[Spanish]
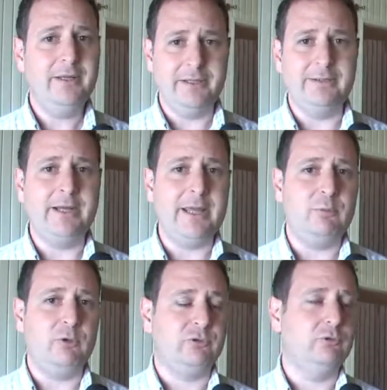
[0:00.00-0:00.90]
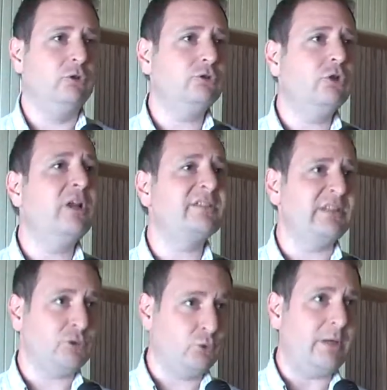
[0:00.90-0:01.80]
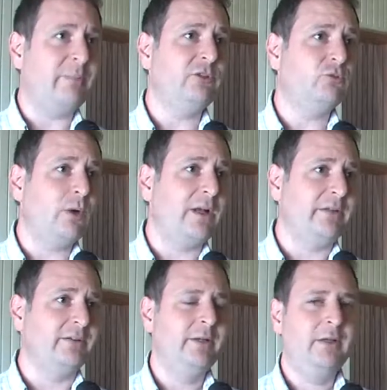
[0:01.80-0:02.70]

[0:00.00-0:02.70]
y traemos no solo las ayudas mensuales